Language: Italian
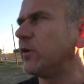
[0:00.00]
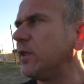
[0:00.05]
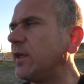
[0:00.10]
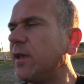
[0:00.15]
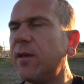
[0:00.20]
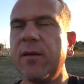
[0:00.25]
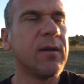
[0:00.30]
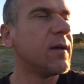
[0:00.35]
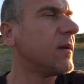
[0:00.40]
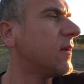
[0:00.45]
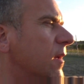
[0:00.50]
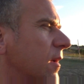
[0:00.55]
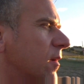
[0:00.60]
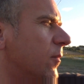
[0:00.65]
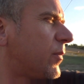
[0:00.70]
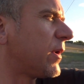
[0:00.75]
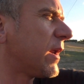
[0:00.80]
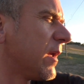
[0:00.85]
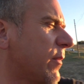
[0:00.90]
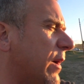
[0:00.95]
vedere.
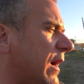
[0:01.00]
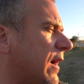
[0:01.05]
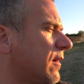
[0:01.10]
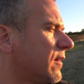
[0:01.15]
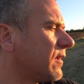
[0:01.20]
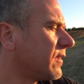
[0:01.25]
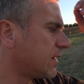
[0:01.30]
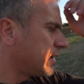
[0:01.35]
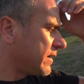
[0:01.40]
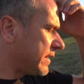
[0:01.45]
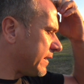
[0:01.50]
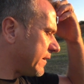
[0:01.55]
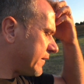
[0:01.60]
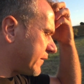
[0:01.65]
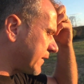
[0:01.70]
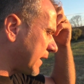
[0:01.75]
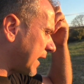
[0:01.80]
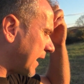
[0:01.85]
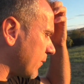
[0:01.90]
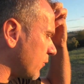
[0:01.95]
Prima
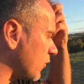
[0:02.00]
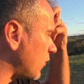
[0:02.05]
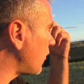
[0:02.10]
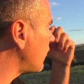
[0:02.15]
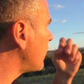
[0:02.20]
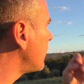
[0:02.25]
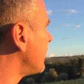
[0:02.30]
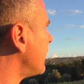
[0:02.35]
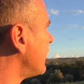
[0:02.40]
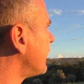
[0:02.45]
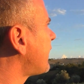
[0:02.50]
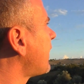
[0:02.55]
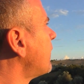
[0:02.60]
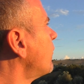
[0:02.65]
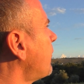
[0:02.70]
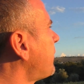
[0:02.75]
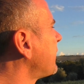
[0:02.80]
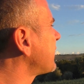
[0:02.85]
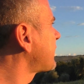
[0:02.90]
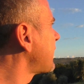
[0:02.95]
iniziamo,
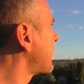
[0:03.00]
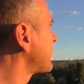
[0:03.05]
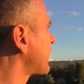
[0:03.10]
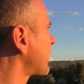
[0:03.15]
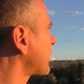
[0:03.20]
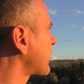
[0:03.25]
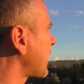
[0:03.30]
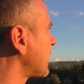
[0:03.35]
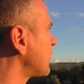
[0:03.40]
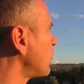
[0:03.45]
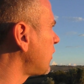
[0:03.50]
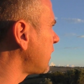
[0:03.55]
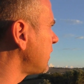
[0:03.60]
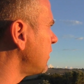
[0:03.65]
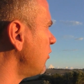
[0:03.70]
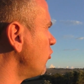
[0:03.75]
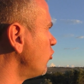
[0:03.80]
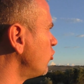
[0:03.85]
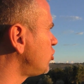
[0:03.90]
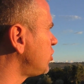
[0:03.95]
famo passare la scatola
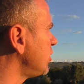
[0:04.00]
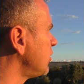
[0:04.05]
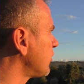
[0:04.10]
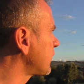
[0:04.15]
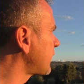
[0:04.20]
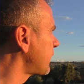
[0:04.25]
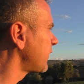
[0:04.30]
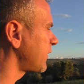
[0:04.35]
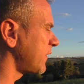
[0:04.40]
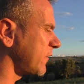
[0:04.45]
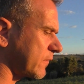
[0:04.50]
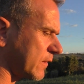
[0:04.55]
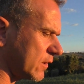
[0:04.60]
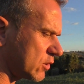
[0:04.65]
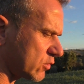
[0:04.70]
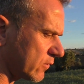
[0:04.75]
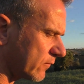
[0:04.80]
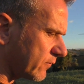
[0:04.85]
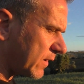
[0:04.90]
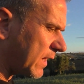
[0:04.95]
de lucido,
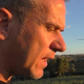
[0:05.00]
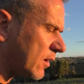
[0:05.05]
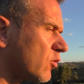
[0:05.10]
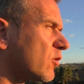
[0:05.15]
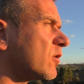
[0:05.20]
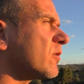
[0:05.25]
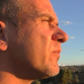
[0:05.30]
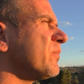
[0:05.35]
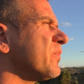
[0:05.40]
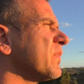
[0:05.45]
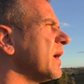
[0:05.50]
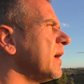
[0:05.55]
station wagon,